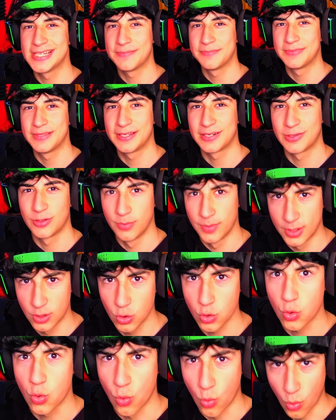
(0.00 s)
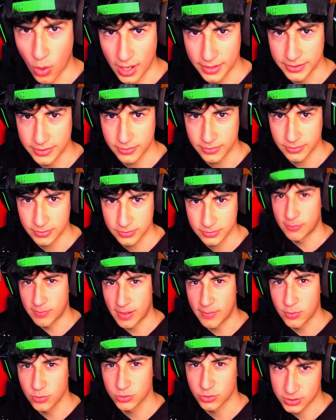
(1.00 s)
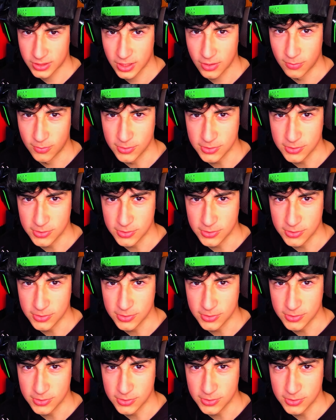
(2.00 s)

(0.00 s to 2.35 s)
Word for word: Chapter número 4. Chao papus, os quiero